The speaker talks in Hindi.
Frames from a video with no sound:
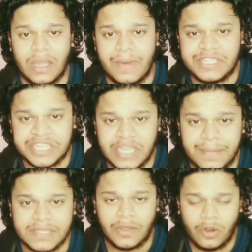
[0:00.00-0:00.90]
कमेंट
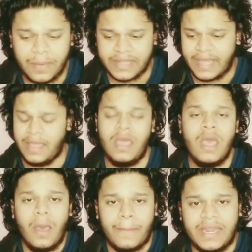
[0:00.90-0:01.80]
सेक्शन में ज़रूर बताएं
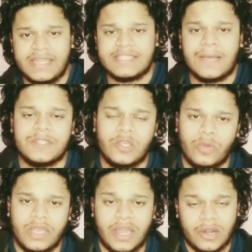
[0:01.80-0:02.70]
मेरे हिसाब से
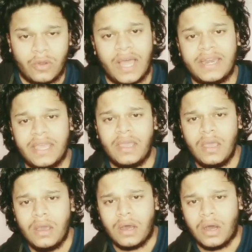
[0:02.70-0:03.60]
क्योंकि गर्नोला ने
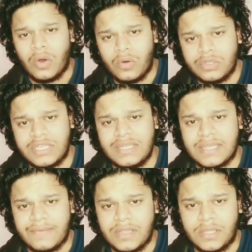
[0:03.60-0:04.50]
ओ जी
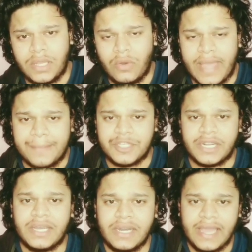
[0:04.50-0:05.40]
सेवन थ्री को कैप्चर
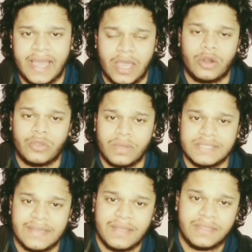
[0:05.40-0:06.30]
कर लिया है और
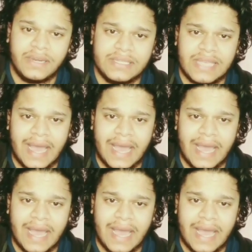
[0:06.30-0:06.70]
क्योंकि सेवन थ्री ने